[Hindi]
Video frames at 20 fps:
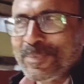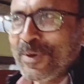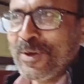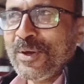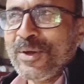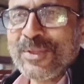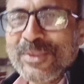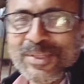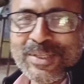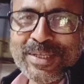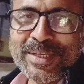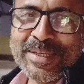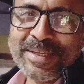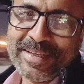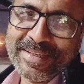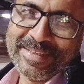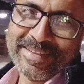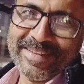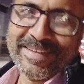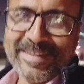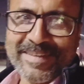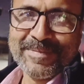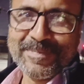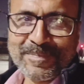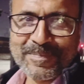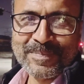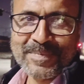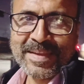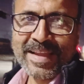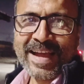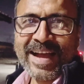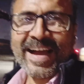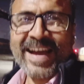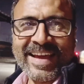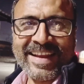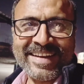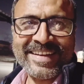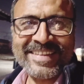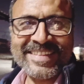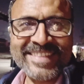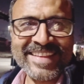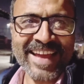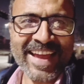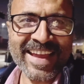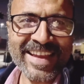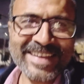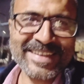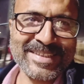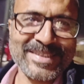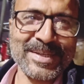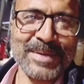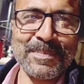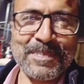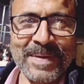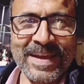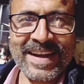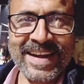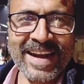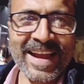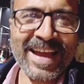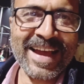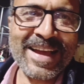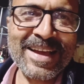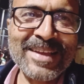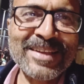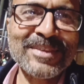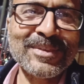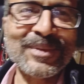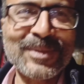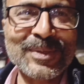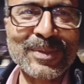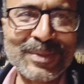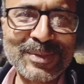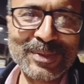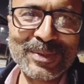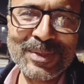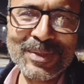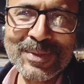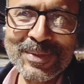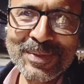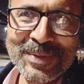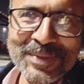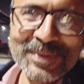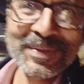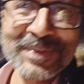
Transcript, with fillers: बहुत ही आनंददायक सफ़र रहा दोस्तों